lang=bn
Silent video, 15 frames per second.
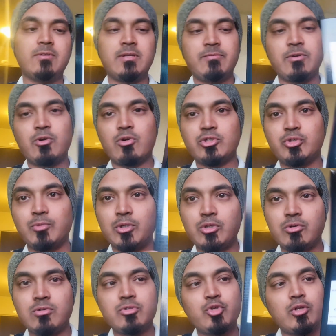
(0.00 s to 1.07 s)
রিভিউ করার সময়
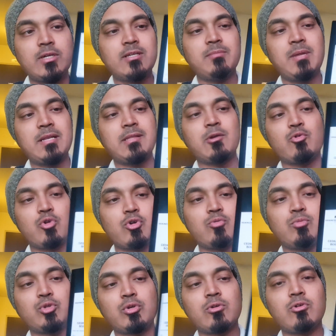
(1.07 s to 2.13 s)
তো যথারীতি ম্যানসের
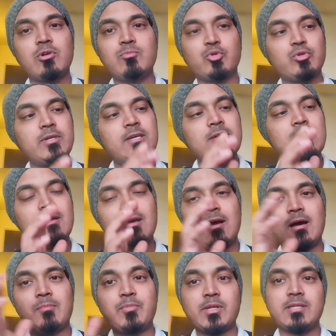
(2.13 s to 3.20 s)
অন্যান্য বোতলগুলোর মতোই
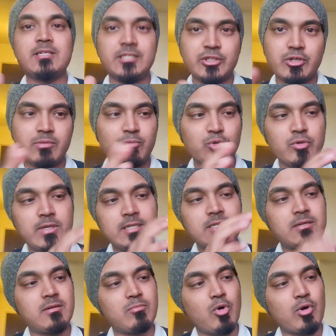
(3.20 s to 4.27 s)
প্রেজেন্টেশনের মতোই এটার